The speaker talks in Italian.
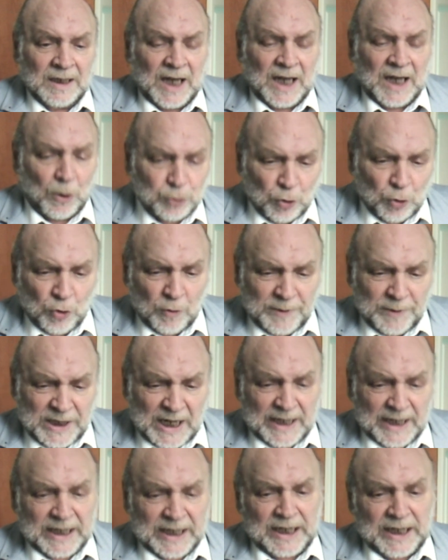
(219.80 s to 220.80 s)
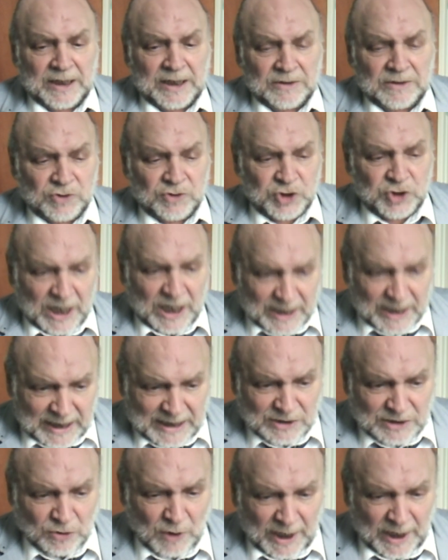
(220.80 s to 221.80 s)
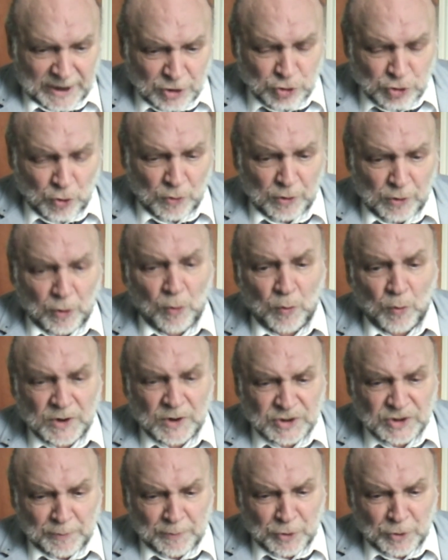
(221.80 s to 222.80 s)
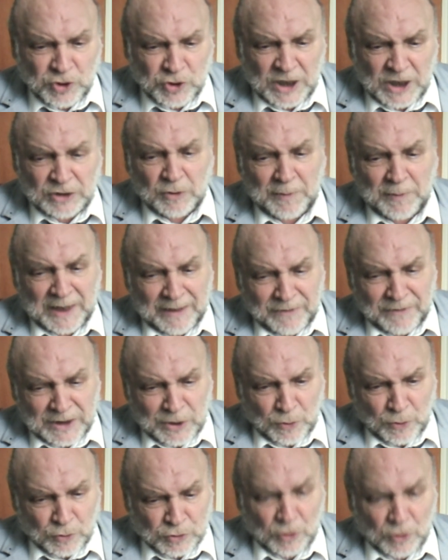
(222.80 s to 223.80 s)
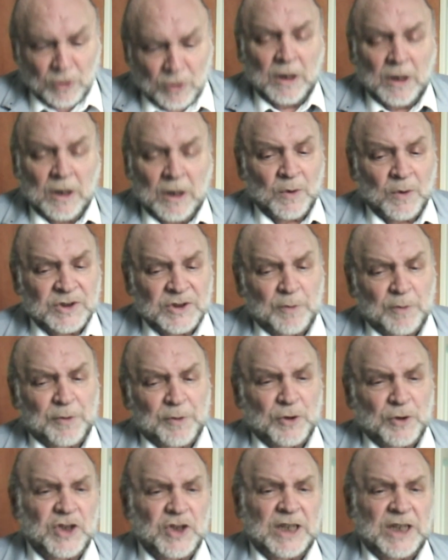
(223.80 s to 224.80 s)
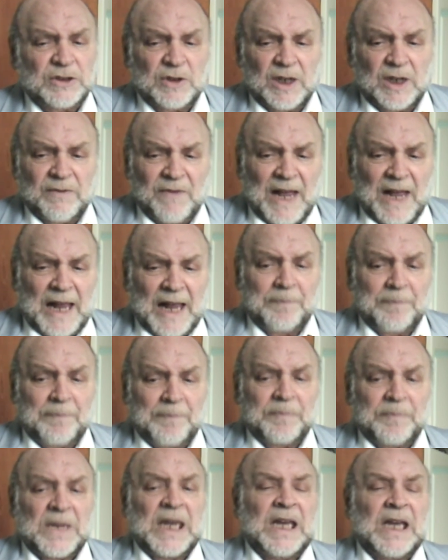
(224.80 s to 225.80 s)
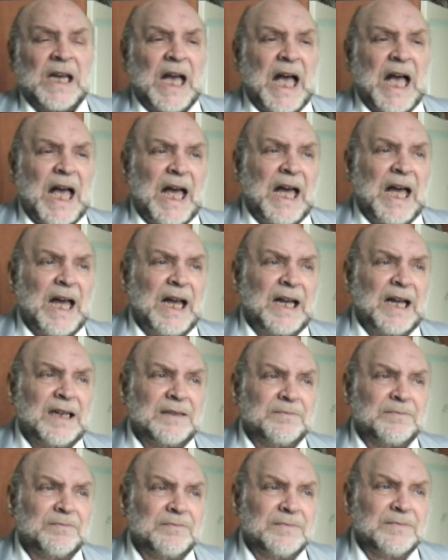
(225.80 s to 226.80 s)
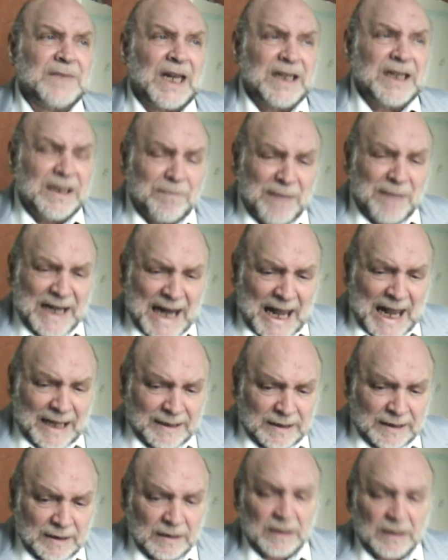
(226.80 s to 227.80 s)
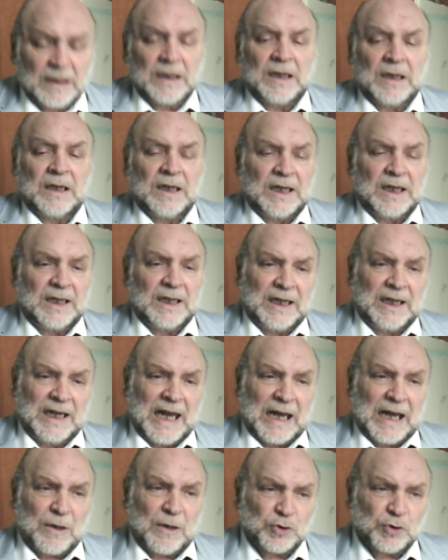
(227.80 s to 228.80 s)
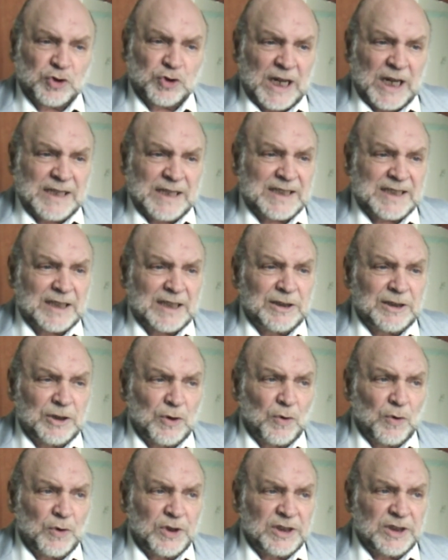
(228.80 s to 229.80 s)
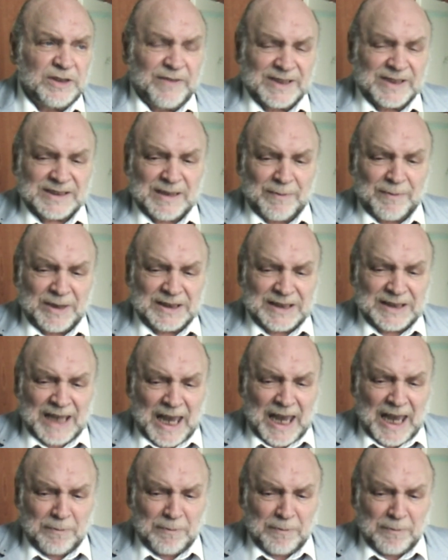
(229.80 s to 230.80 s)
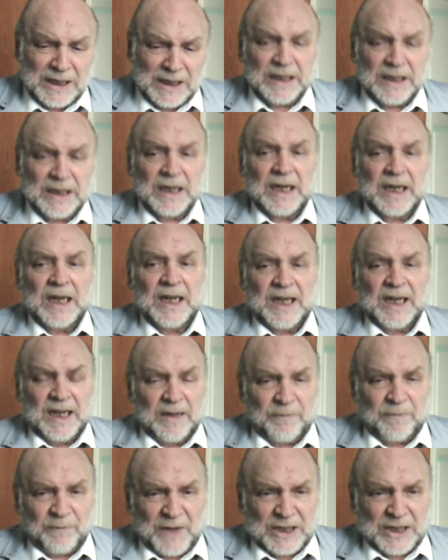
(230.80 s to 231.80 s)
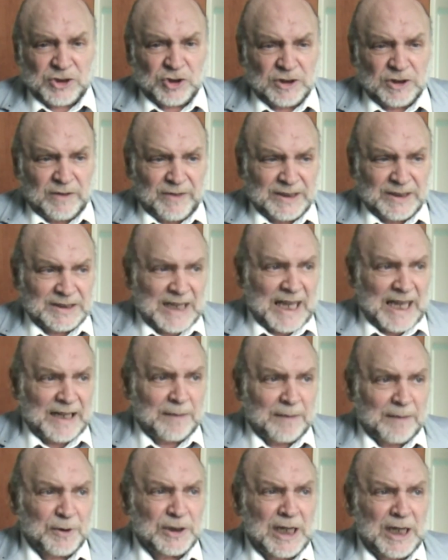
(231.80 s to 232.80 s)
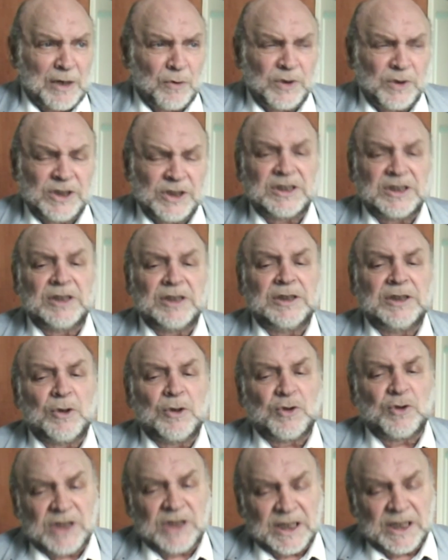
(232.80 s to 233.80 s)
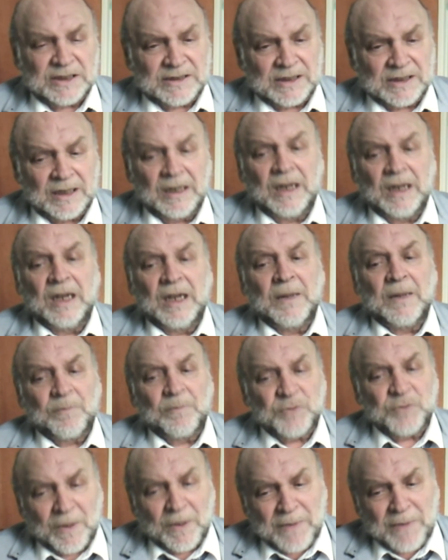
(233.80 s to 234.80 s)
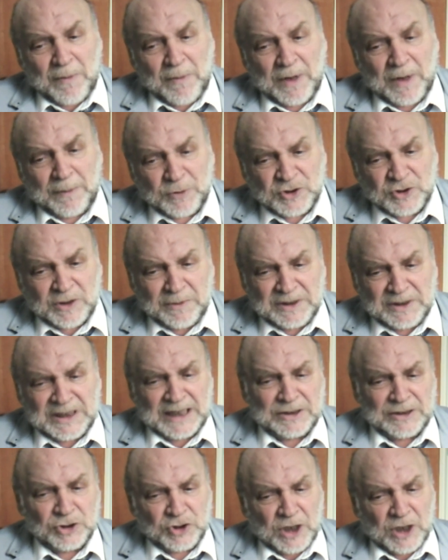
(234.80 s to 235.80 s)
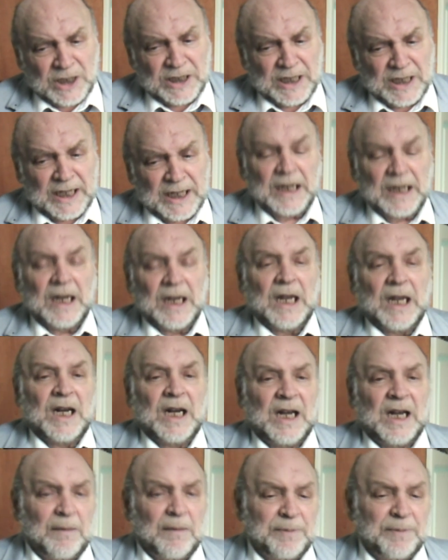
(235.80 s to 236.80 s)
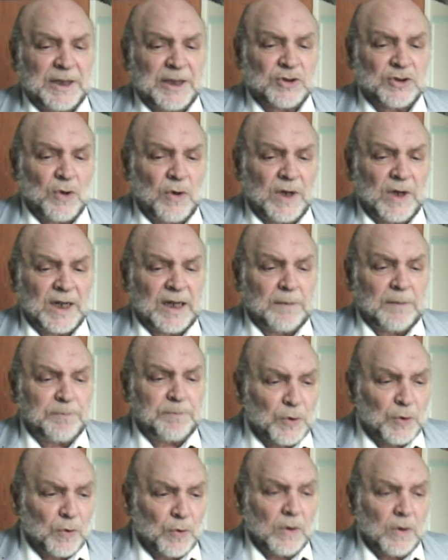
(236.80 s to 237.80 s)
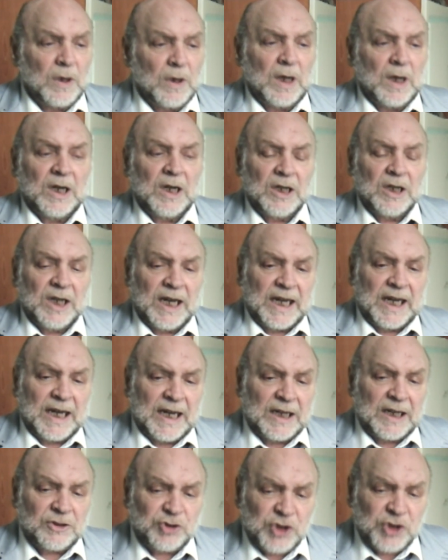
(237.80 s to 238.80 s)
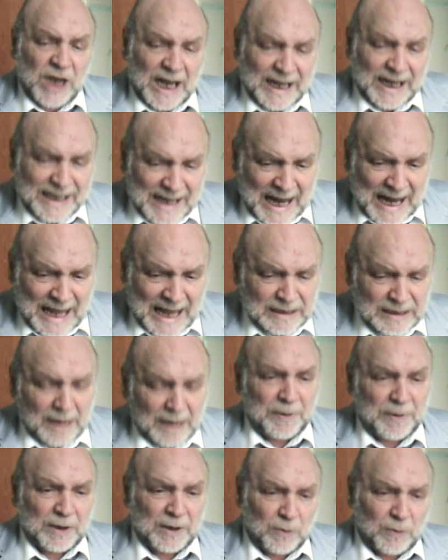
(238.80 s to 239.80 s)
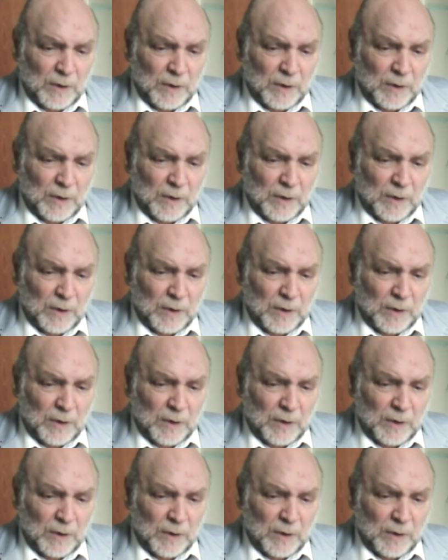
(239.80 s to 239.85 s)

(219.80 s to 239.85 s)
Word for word: autonomia che ci ha reso la regione con questo progetto meraviglioso, questo progetto che va a, a liberare la coscienza di noi diversamente abili e farci diventare protagonisti di noi stessi. Cioè abbiamo la possibilità di scegliere la persona che più eh, ci aggrada per